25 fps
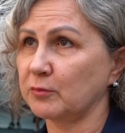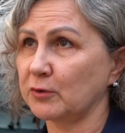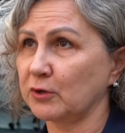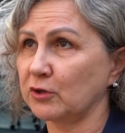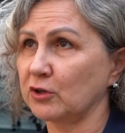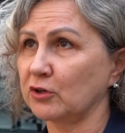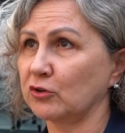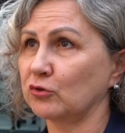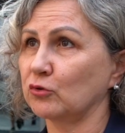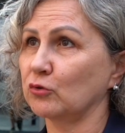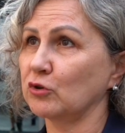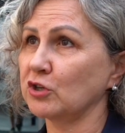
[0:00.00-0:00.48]

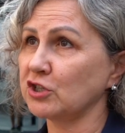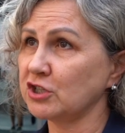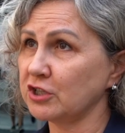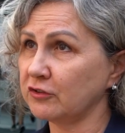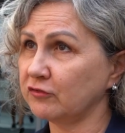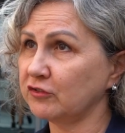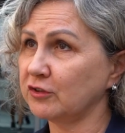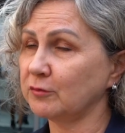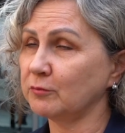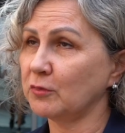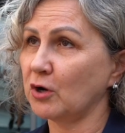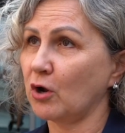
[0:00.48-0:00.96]
projektu.
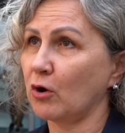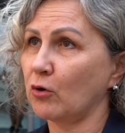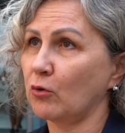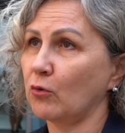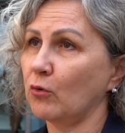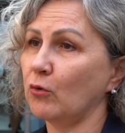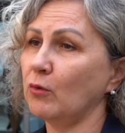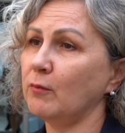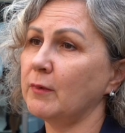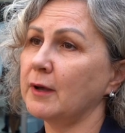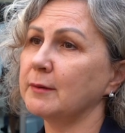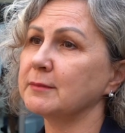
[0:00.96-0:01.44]
Jeszcze w tym
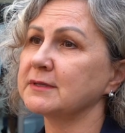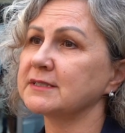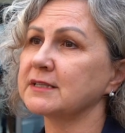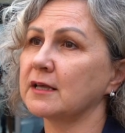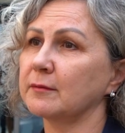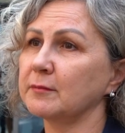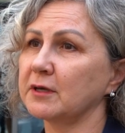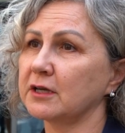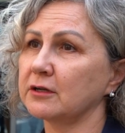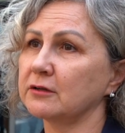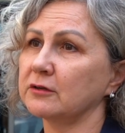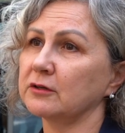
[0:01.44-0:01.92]
roku mamy
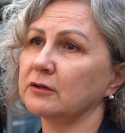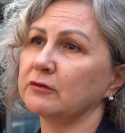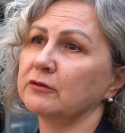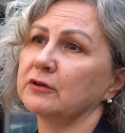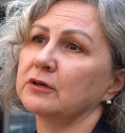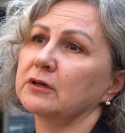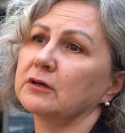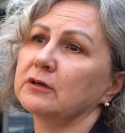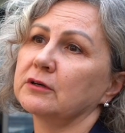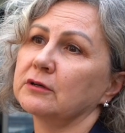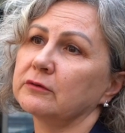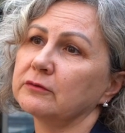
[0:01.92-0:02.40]
zamiar e,
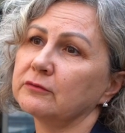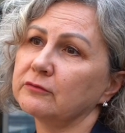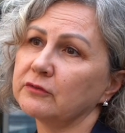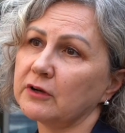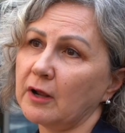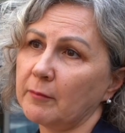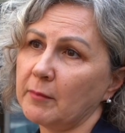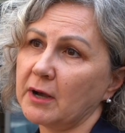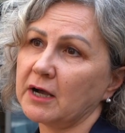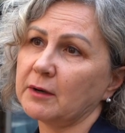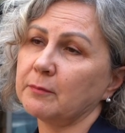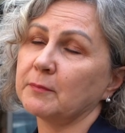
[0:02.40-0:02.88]
w
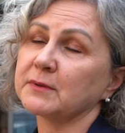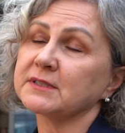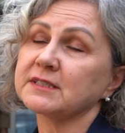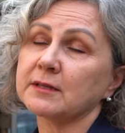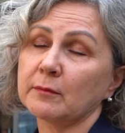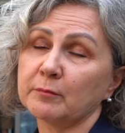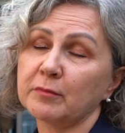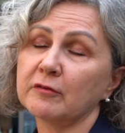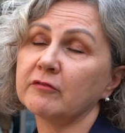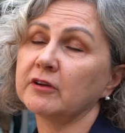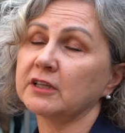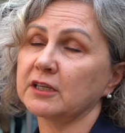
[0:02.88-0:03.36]
ramach
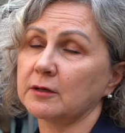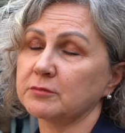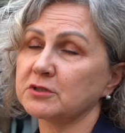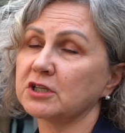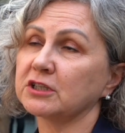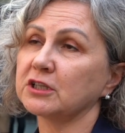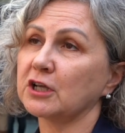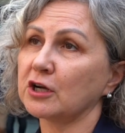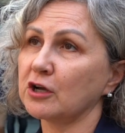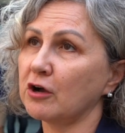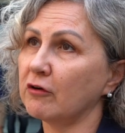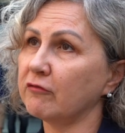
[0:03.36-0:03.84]
postępowania
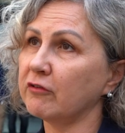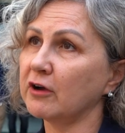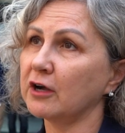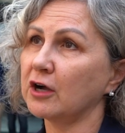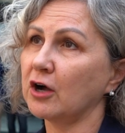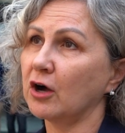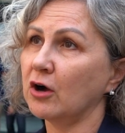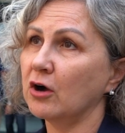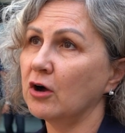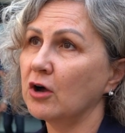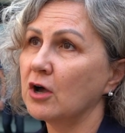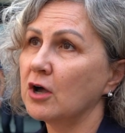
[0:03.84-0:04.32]

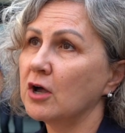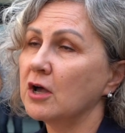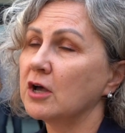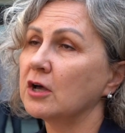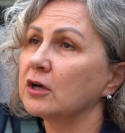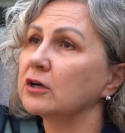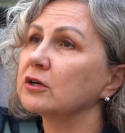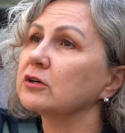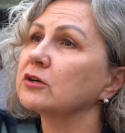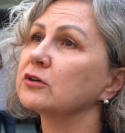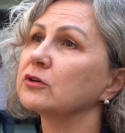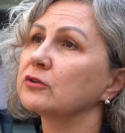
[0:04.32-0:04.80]
przetargowego
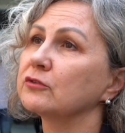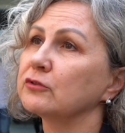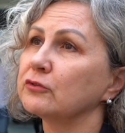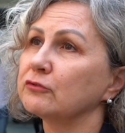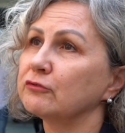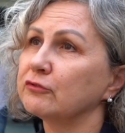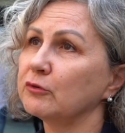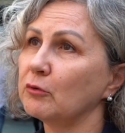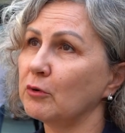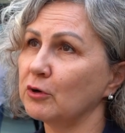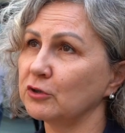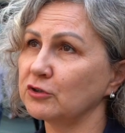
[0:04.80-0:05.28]

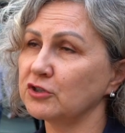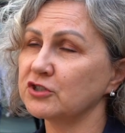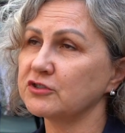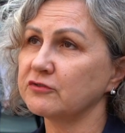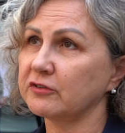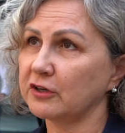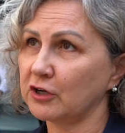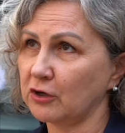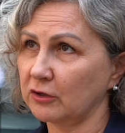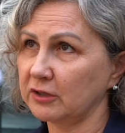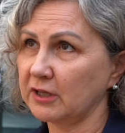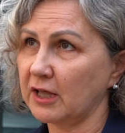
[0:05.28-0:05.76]

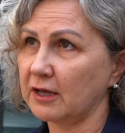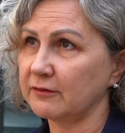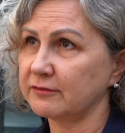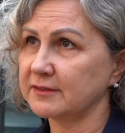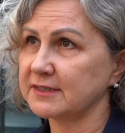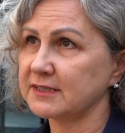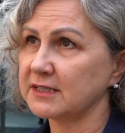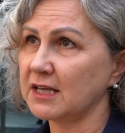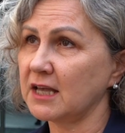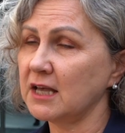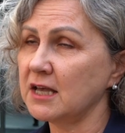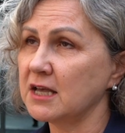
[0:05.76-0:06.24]
wyłonić
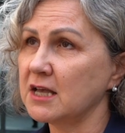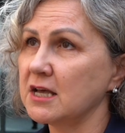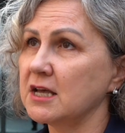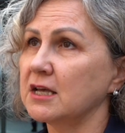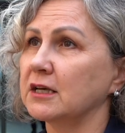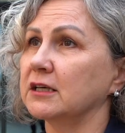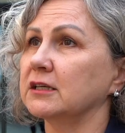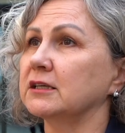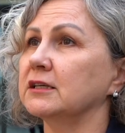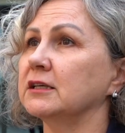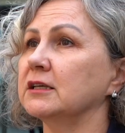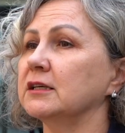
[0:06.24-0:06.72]
wykonawcę
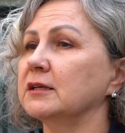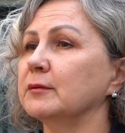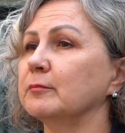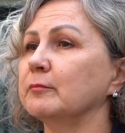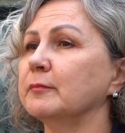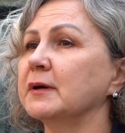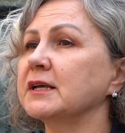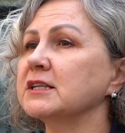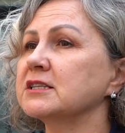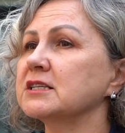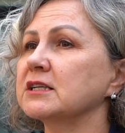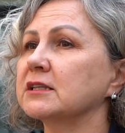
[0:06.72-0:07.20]
i
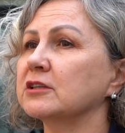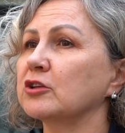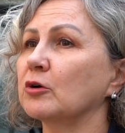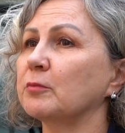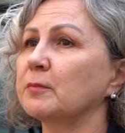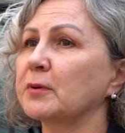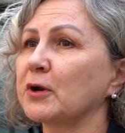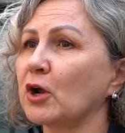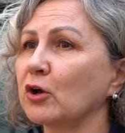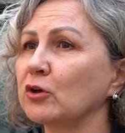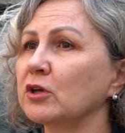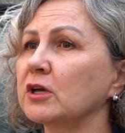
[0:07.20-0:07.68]
będzie
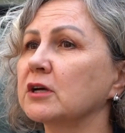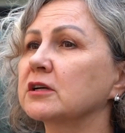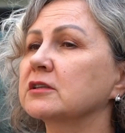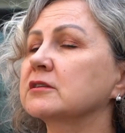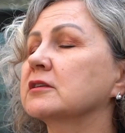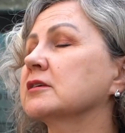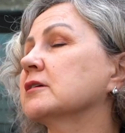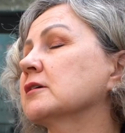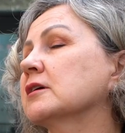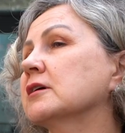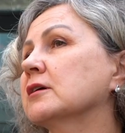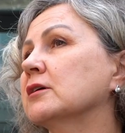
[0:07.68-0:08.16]
to
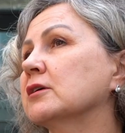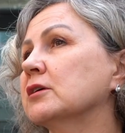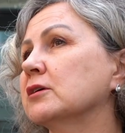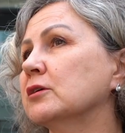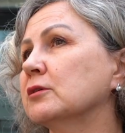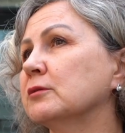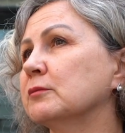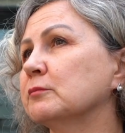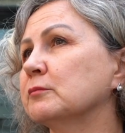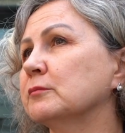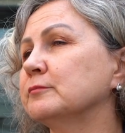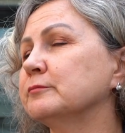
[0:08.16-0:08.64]
projekt
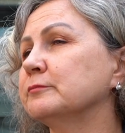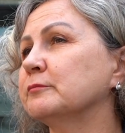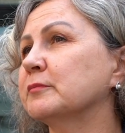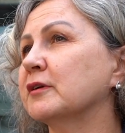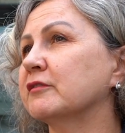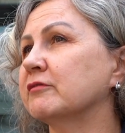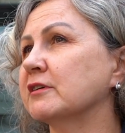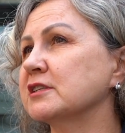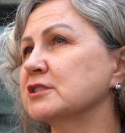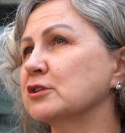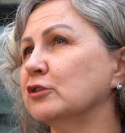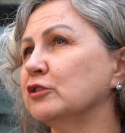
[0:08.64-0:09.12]

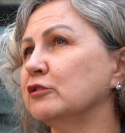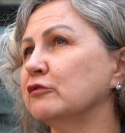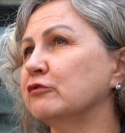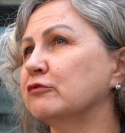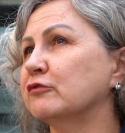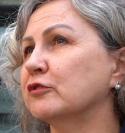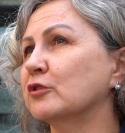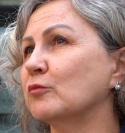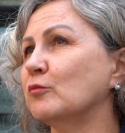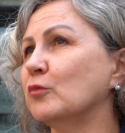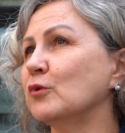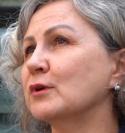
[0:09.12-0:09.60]
prowadzony w
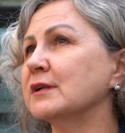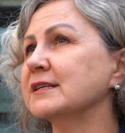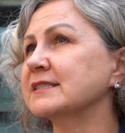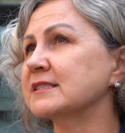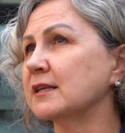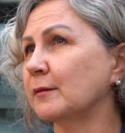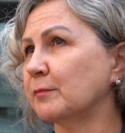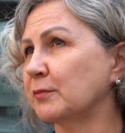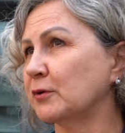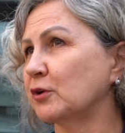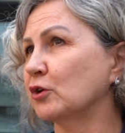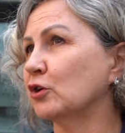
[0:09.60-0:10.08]
formule
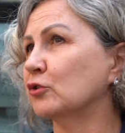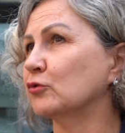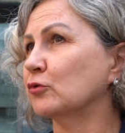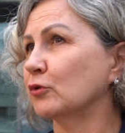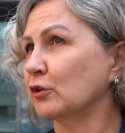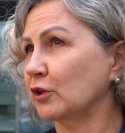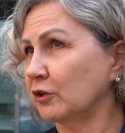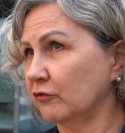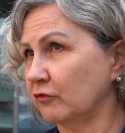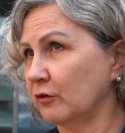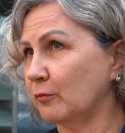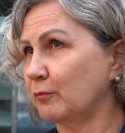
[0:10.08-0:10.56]

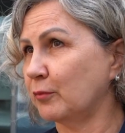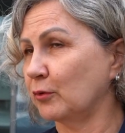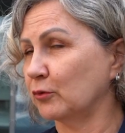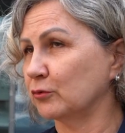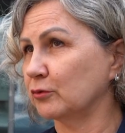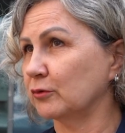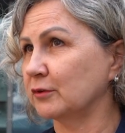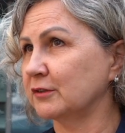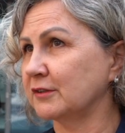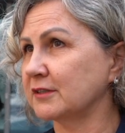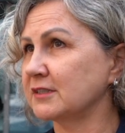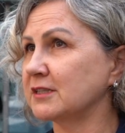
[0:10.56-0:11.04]
zaprojektuj i
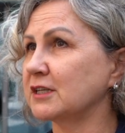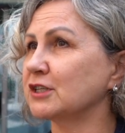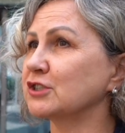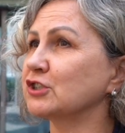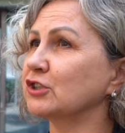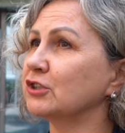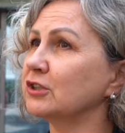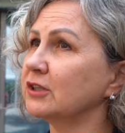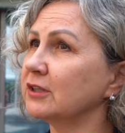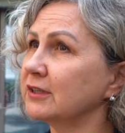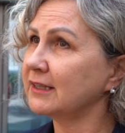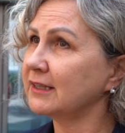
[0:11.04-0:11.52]
wybuduj. To
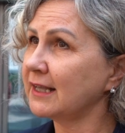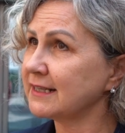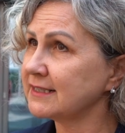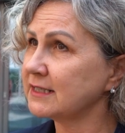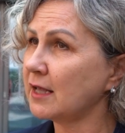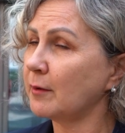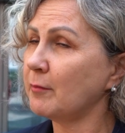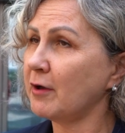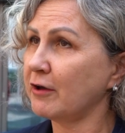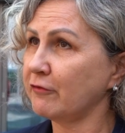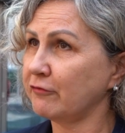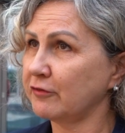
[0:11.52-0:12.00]
znaczy ta
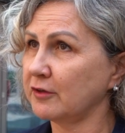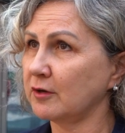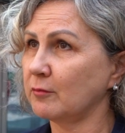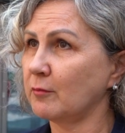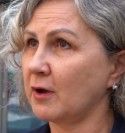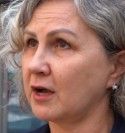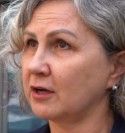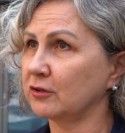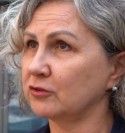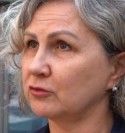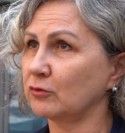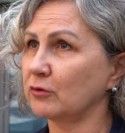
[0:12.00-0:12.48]
sama
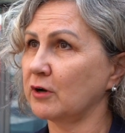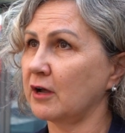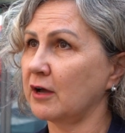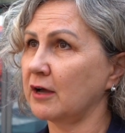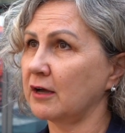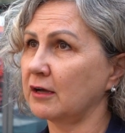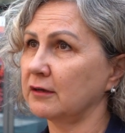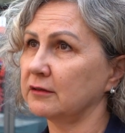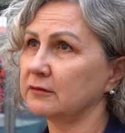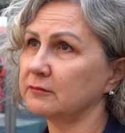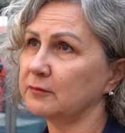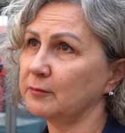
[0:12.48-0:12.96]
firma,
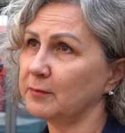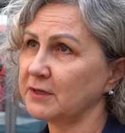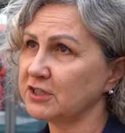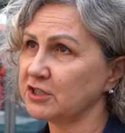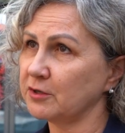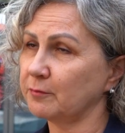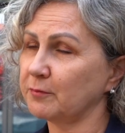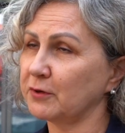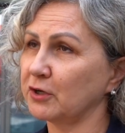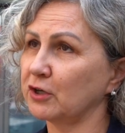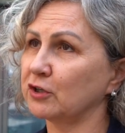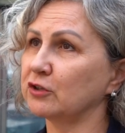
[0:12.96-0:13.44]
która
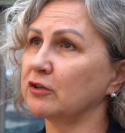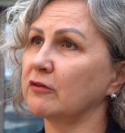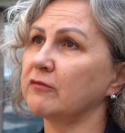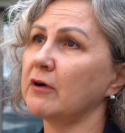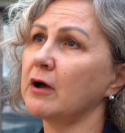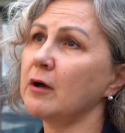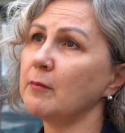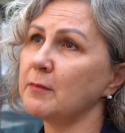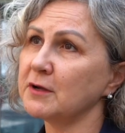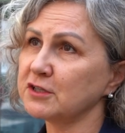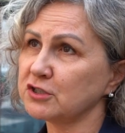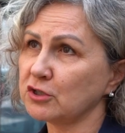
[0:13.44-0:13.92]
będzie
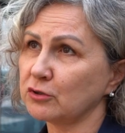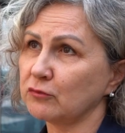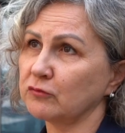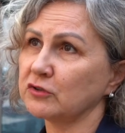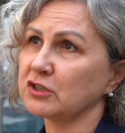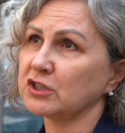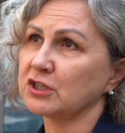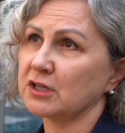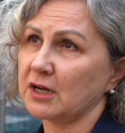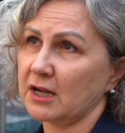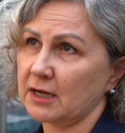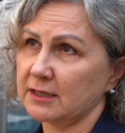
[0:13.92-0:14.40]
projektowała, będzie
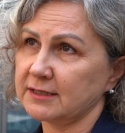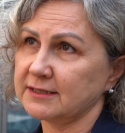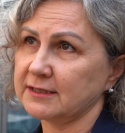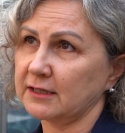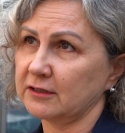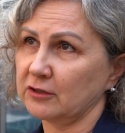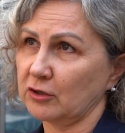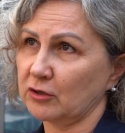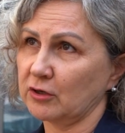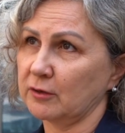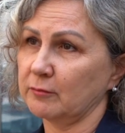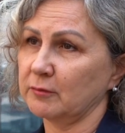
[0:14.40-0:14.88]
również
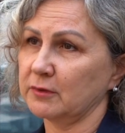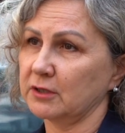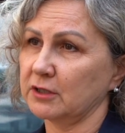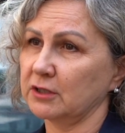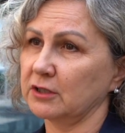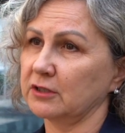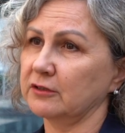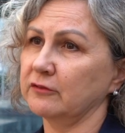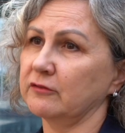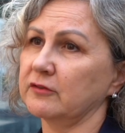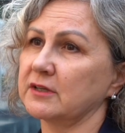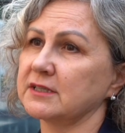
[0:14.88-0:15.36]
realizatorem
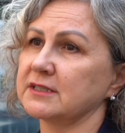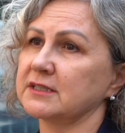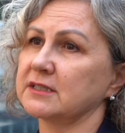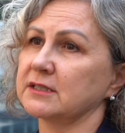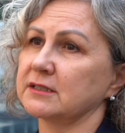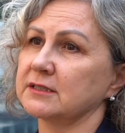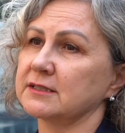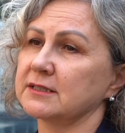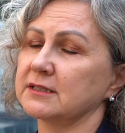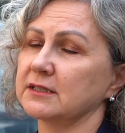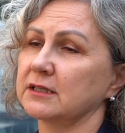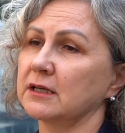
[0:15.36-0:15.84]

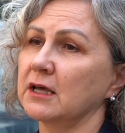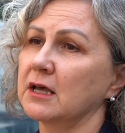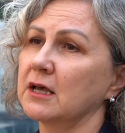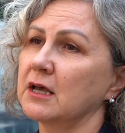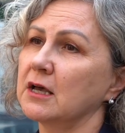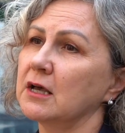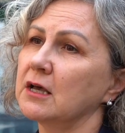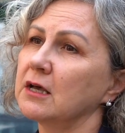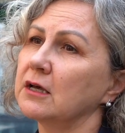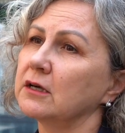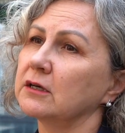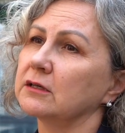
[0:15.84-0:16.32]
inwestycji.
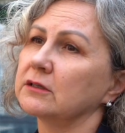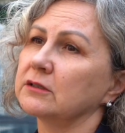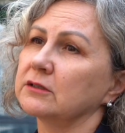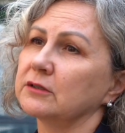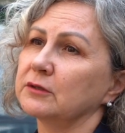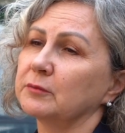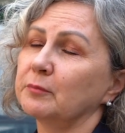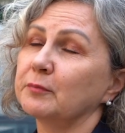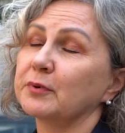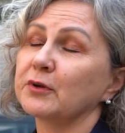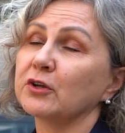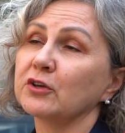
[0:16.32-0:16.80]

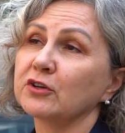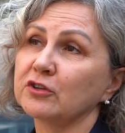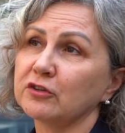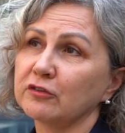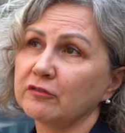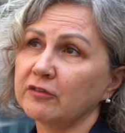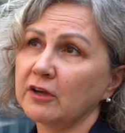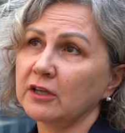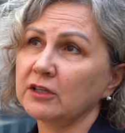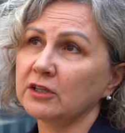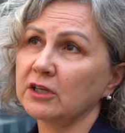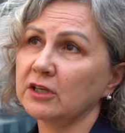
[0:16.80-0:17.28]

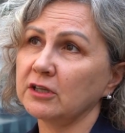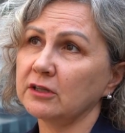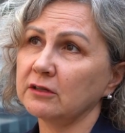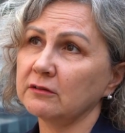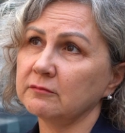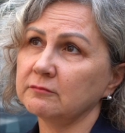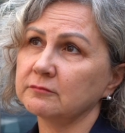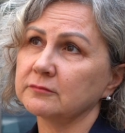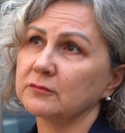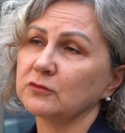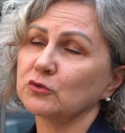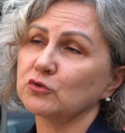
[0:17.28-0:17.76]

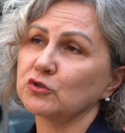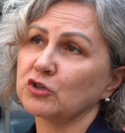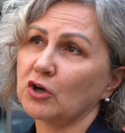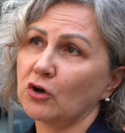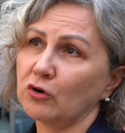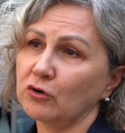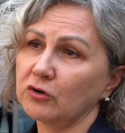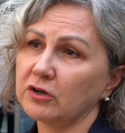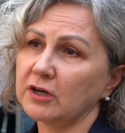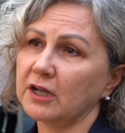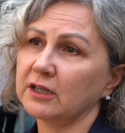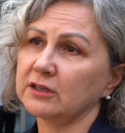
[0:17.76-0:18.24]
Projektowanie już
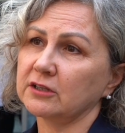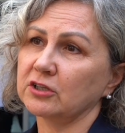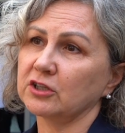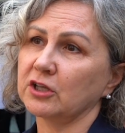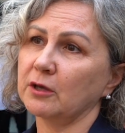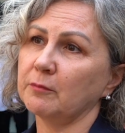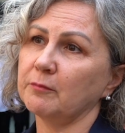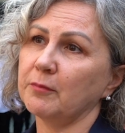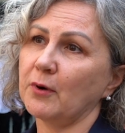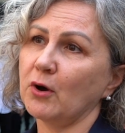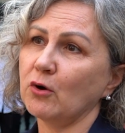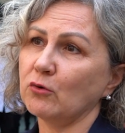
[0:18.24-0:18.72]

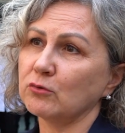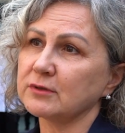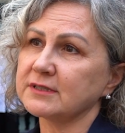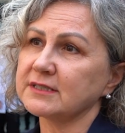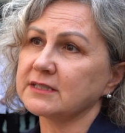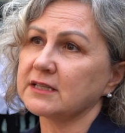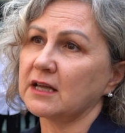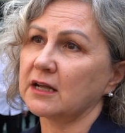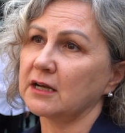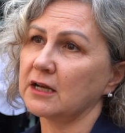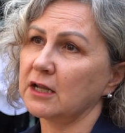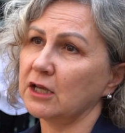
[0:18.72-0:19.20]
konkretnie po
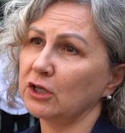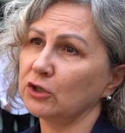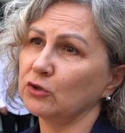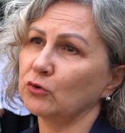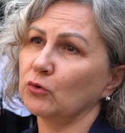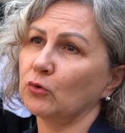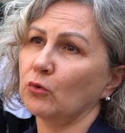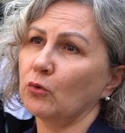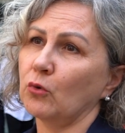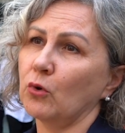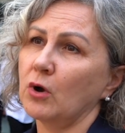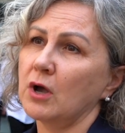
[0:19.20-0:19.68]

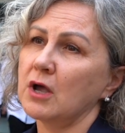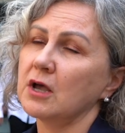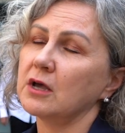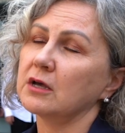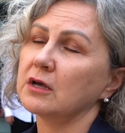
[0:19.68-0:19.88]
ustaleniu